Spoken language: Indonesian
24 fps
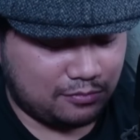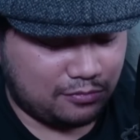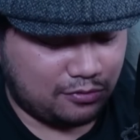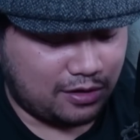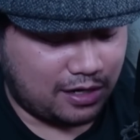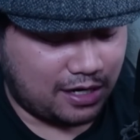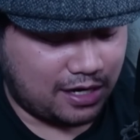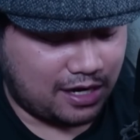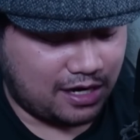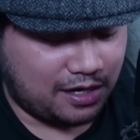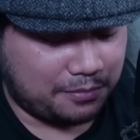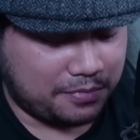
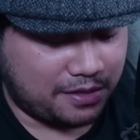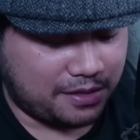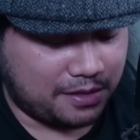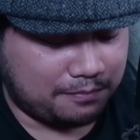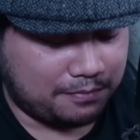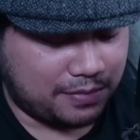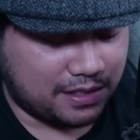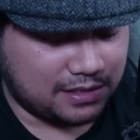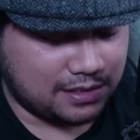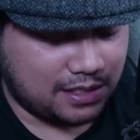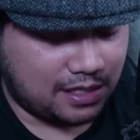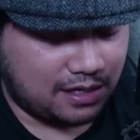bukan animenya yang
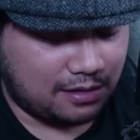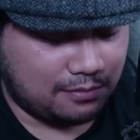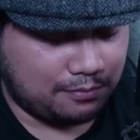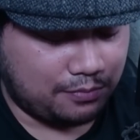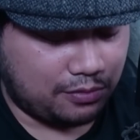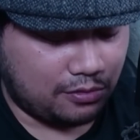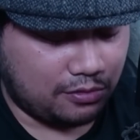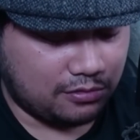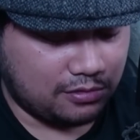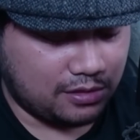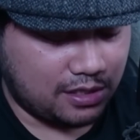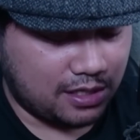pasaran
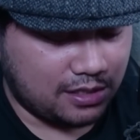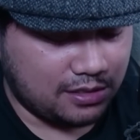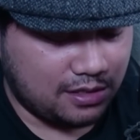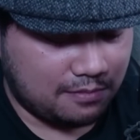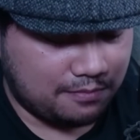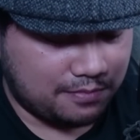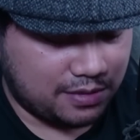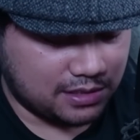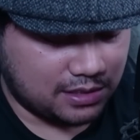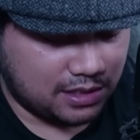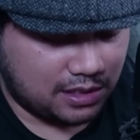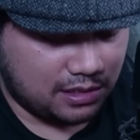plotnya aja
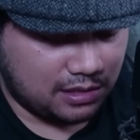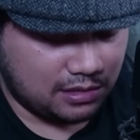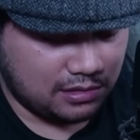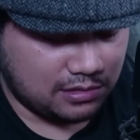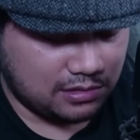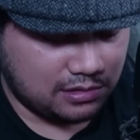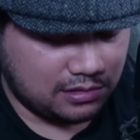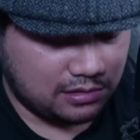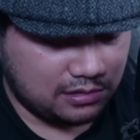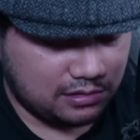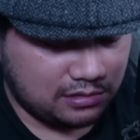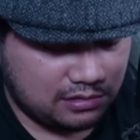yang pasaran
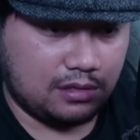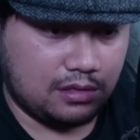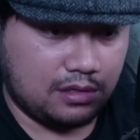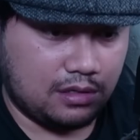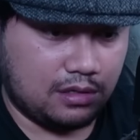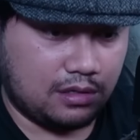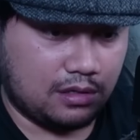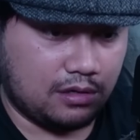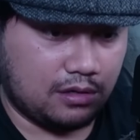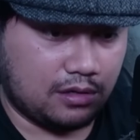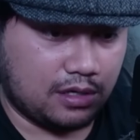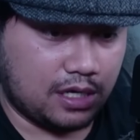sih
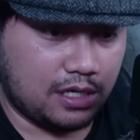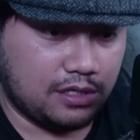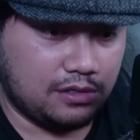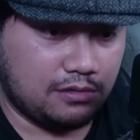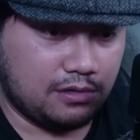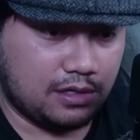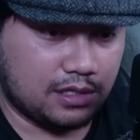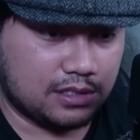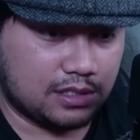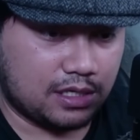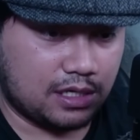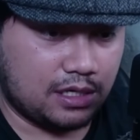kalau kaiju
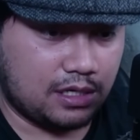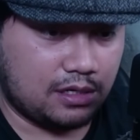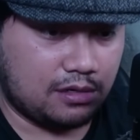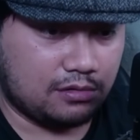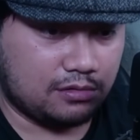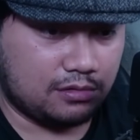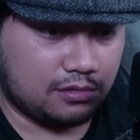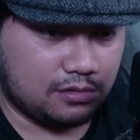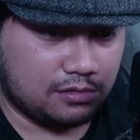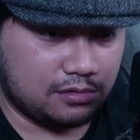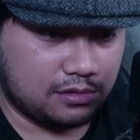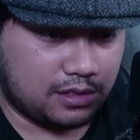nggak sekalian
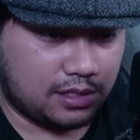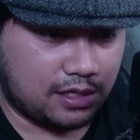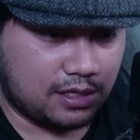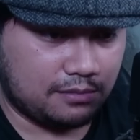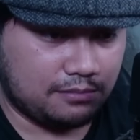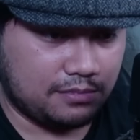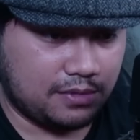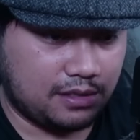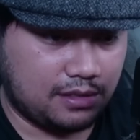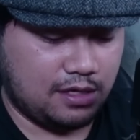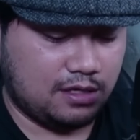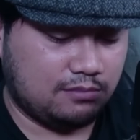nonton
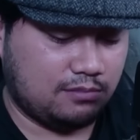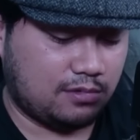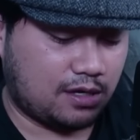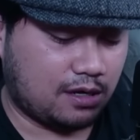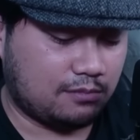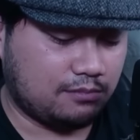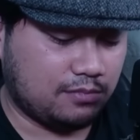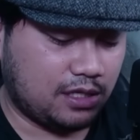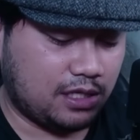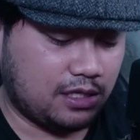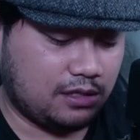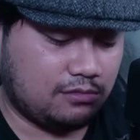Ultraman bukan
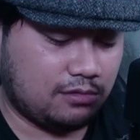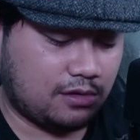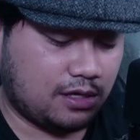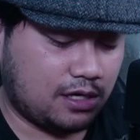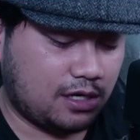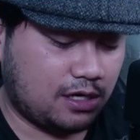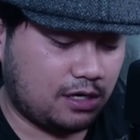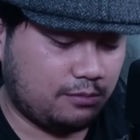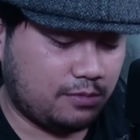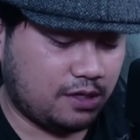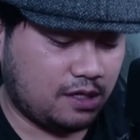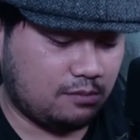begitu kan
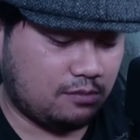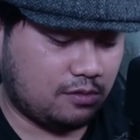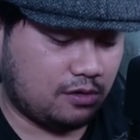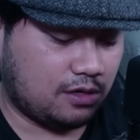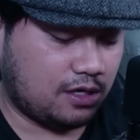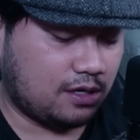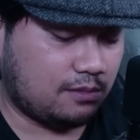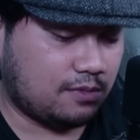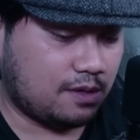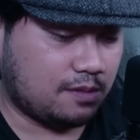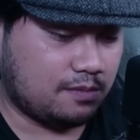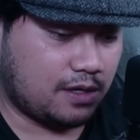animenya bawa
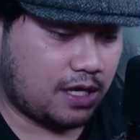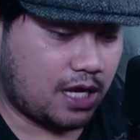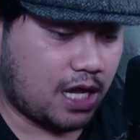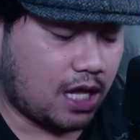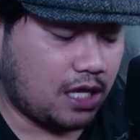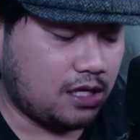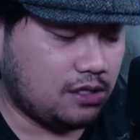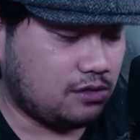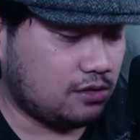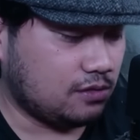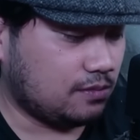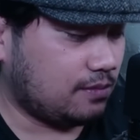nama
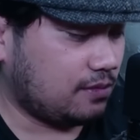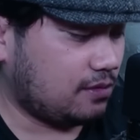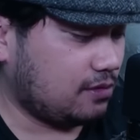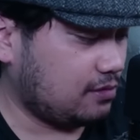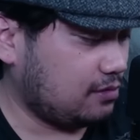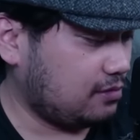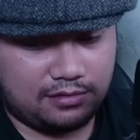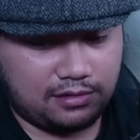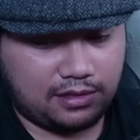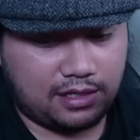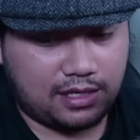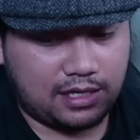kaiju bro
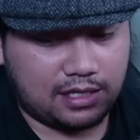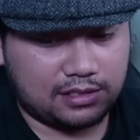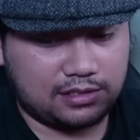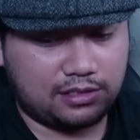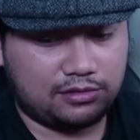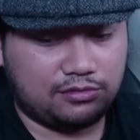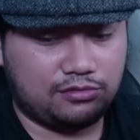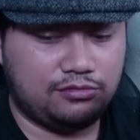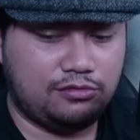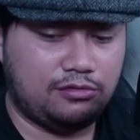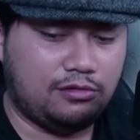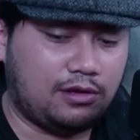kasih
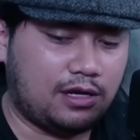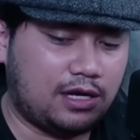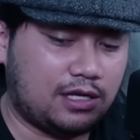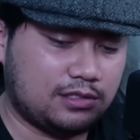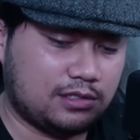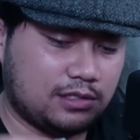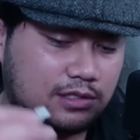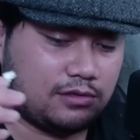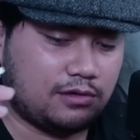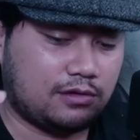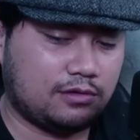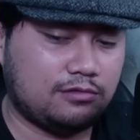tunjuklah
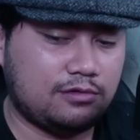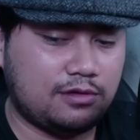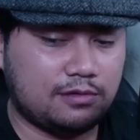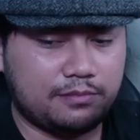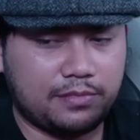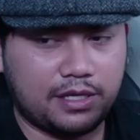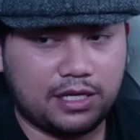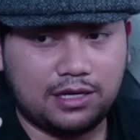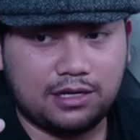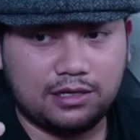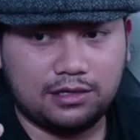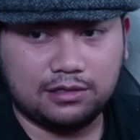sesuatu yang
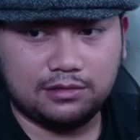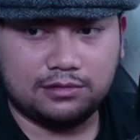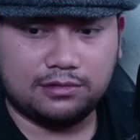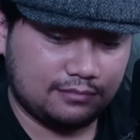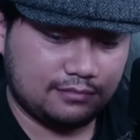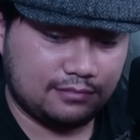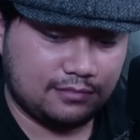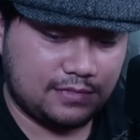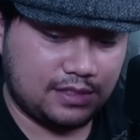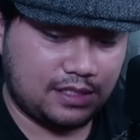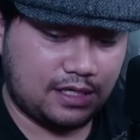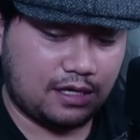beda gitu
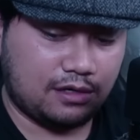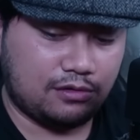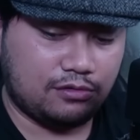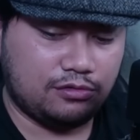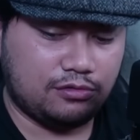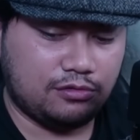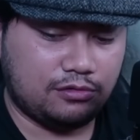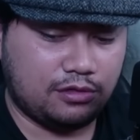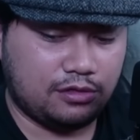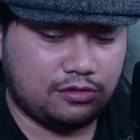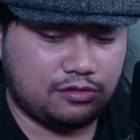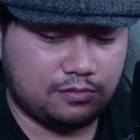jangan
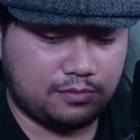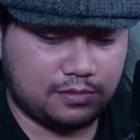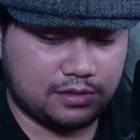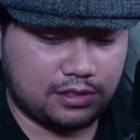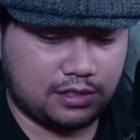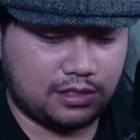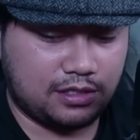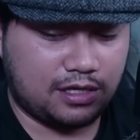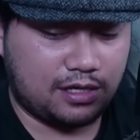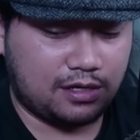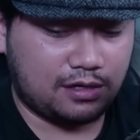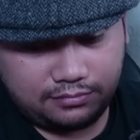ujungnya cuma
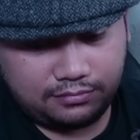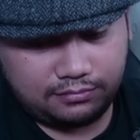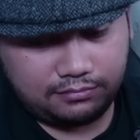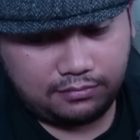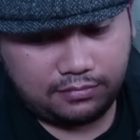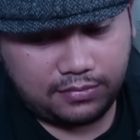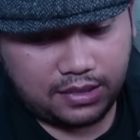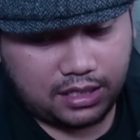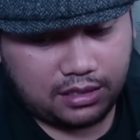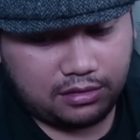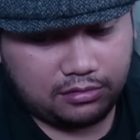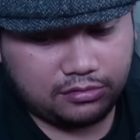sekedar
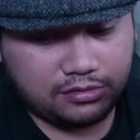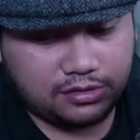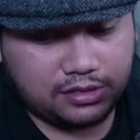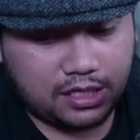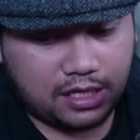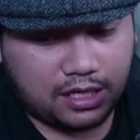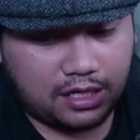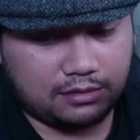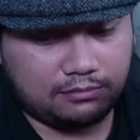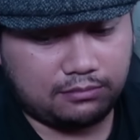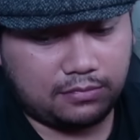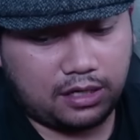makhluk
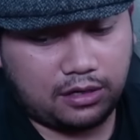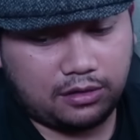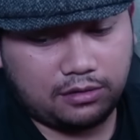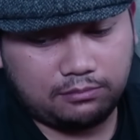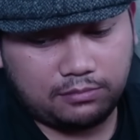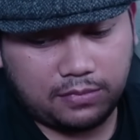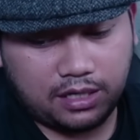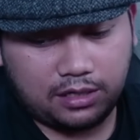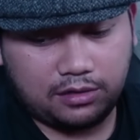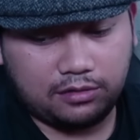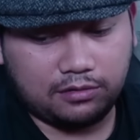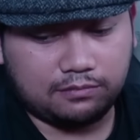jahat melawan
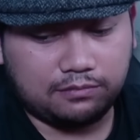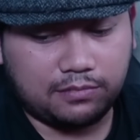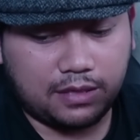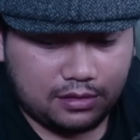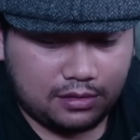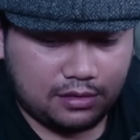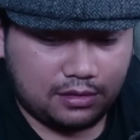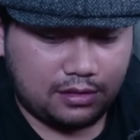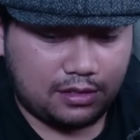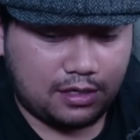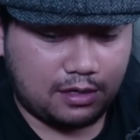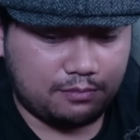makhluk
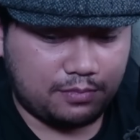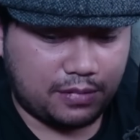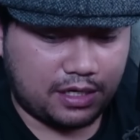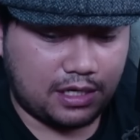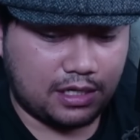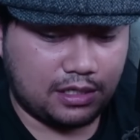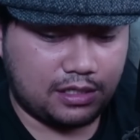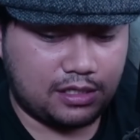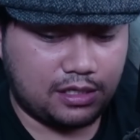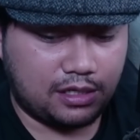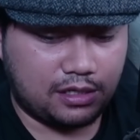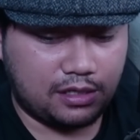baik dan pada
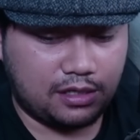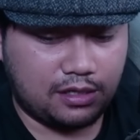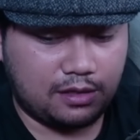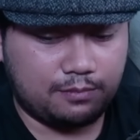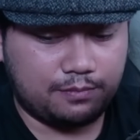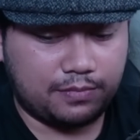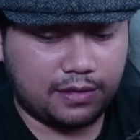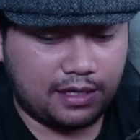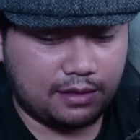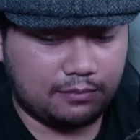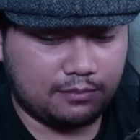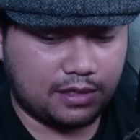akhirnya yang
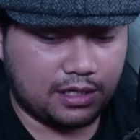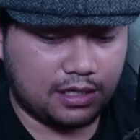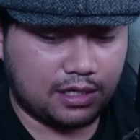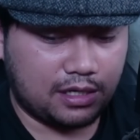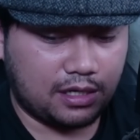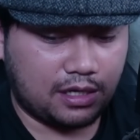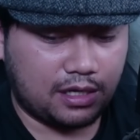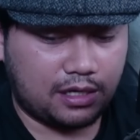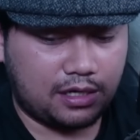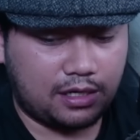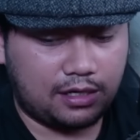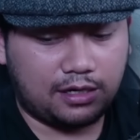paling
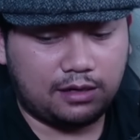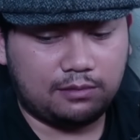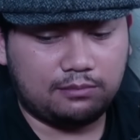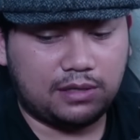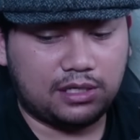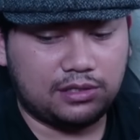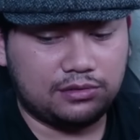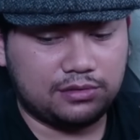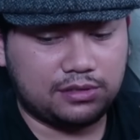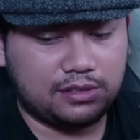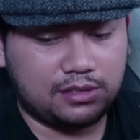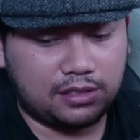mengerikan adalah
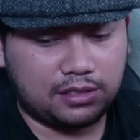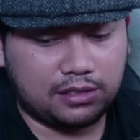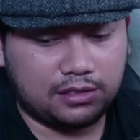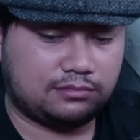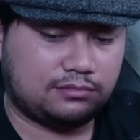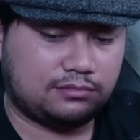manusia